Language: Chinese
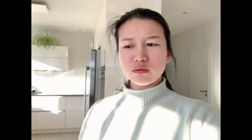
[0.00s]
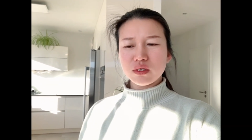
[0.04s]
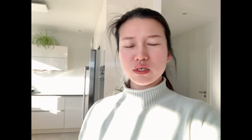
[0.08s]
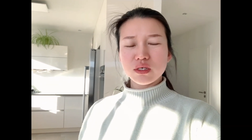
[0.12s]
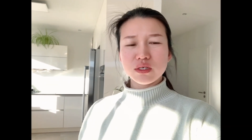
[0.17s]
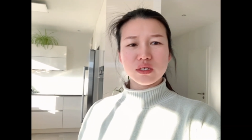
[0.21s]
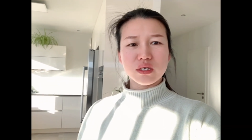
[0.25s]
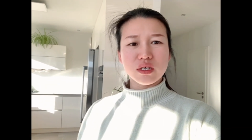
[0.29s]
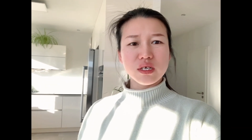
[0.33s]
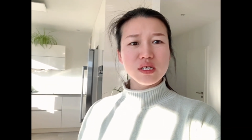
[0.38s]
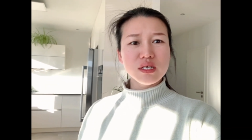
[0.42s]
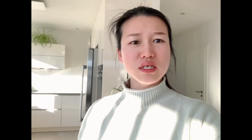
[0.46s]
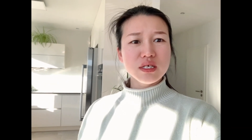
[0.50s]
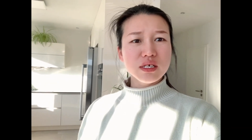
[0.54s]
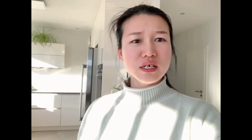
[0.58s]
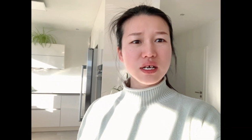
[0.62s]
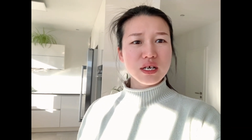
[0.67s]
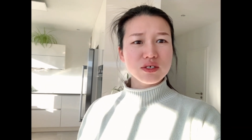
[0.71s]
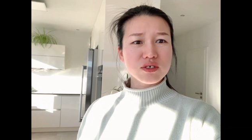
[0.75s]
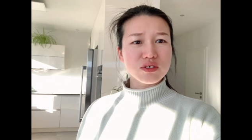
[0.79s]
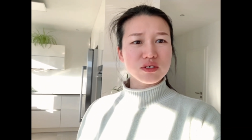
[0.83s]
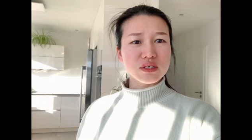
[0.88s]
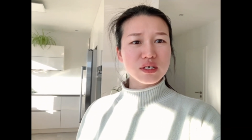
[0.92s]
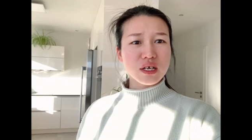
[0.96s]
醒了一次，一看
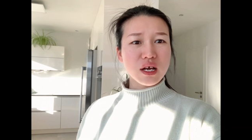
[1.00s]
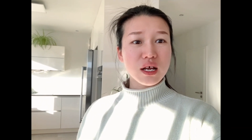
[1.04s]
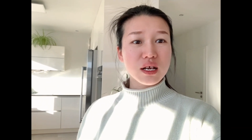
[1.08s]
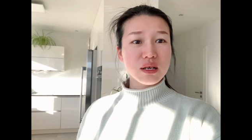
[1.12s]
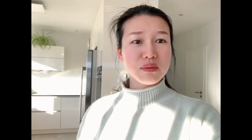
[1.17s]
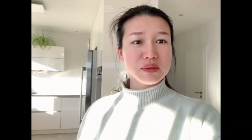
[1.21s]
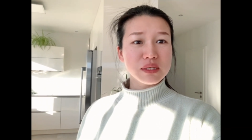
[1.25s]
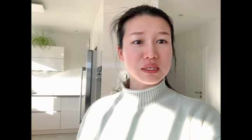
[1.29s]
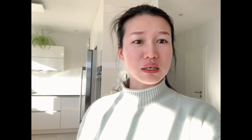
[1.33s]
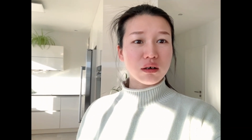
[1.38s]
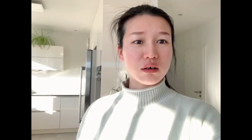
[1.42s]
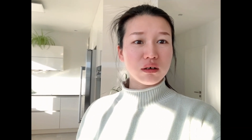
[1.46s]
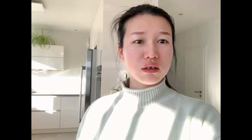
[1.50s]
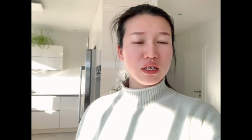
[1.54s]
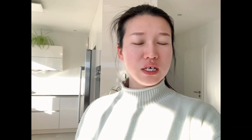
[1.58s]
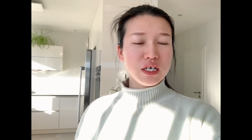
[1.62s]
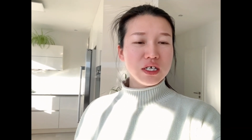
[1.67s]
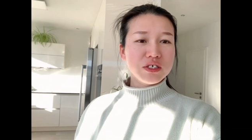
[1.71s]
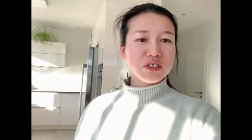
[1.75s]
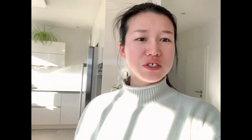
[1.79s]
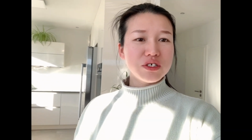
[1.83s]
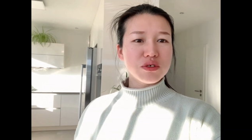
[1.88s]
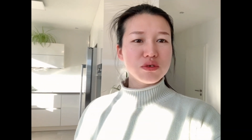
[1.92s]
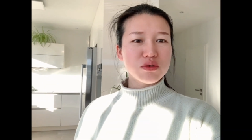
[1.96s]
时间还那么早，
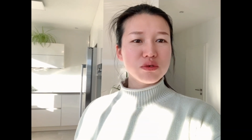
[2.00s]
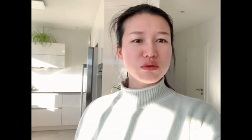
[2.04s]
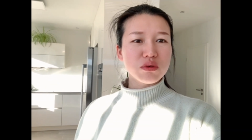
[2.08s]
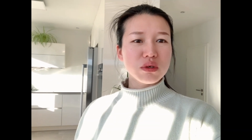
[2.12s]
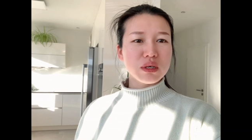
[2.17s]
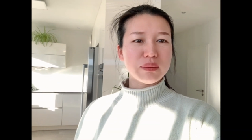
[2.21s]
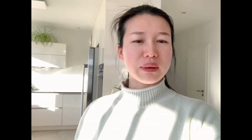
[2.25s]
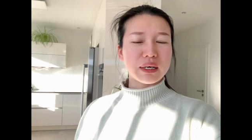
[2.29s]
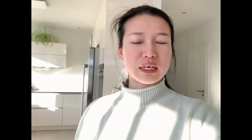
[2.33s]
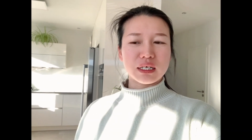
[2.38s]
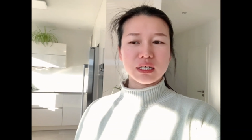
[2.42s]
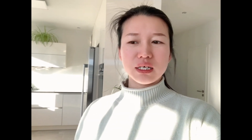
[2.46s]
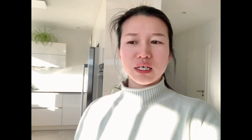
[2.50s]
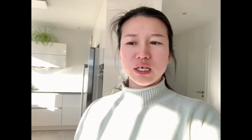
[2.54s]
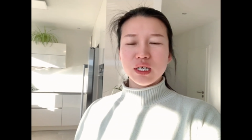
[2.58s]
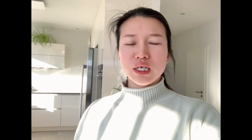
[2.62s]
继续睡吧，